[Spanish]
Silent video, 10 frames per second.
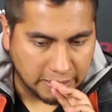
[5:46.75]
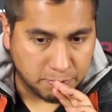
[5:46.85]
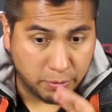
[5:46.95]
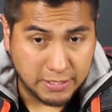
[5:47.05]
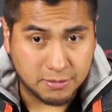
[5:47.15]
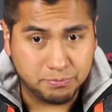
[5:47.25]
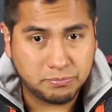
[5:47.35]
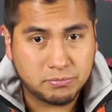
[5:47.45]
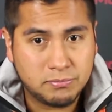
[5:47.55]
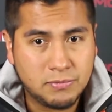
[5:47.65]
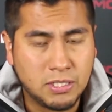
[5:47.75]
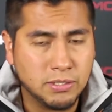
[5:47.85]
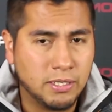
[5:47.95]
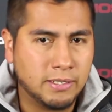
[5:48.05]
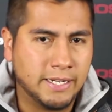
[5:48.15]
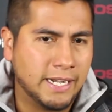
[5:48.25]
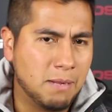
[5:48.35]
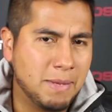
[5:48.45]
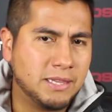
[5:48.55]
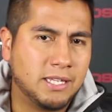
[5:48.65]
después,
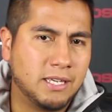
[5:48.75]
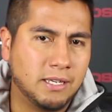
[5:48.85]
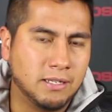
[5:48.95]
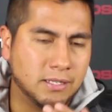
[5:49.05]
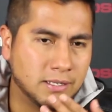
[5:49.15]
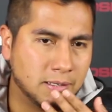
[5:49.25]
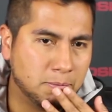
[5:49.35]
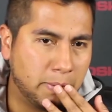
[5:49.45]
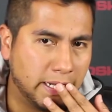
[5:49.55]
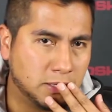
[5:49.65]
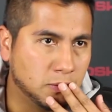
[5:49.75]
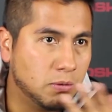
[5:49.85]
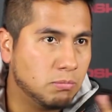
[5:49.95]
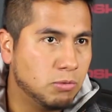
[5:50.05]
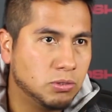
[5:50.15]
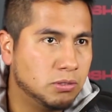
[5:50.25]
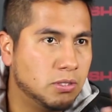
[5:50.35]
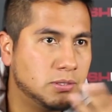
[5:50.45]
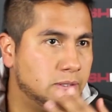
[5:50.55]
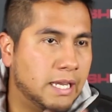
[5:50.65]
generalmente eh, para tour
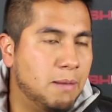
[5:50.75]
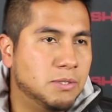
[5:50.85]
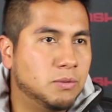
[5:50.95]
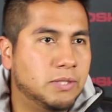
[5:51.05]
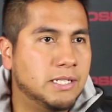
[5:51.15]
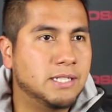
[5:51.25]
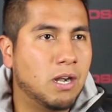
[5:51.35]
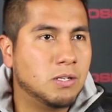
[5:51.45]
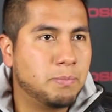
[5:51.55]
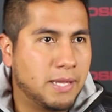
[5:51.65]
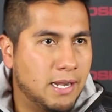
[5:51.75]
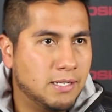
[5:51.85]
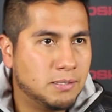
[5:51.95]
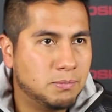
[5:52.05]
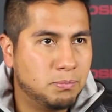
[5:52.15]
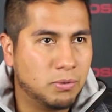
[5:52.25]
nosotros dejamos de utilizar los pedales.